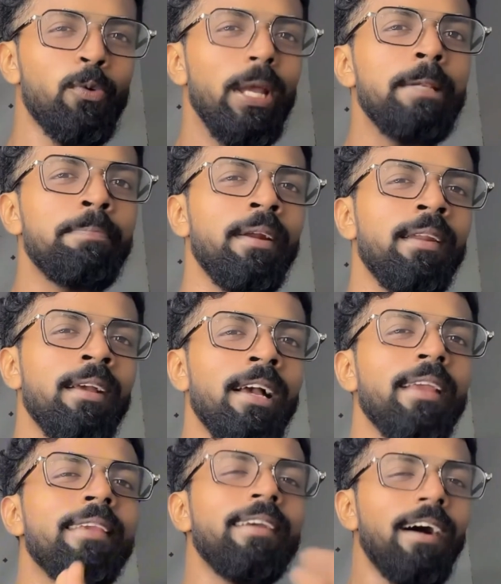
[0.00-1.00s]
வெயிட்
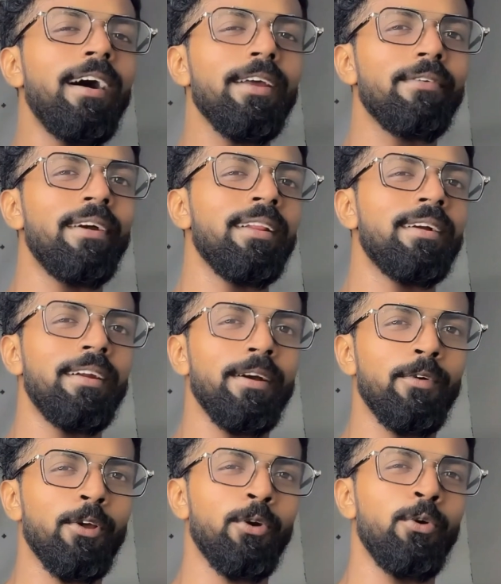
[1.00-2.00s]
பண்ணுங்கள் யார் வயல்
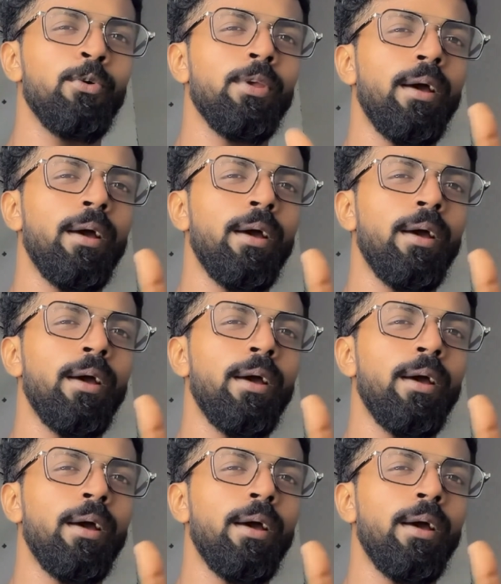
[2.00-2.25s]
கார்டாக வரணும்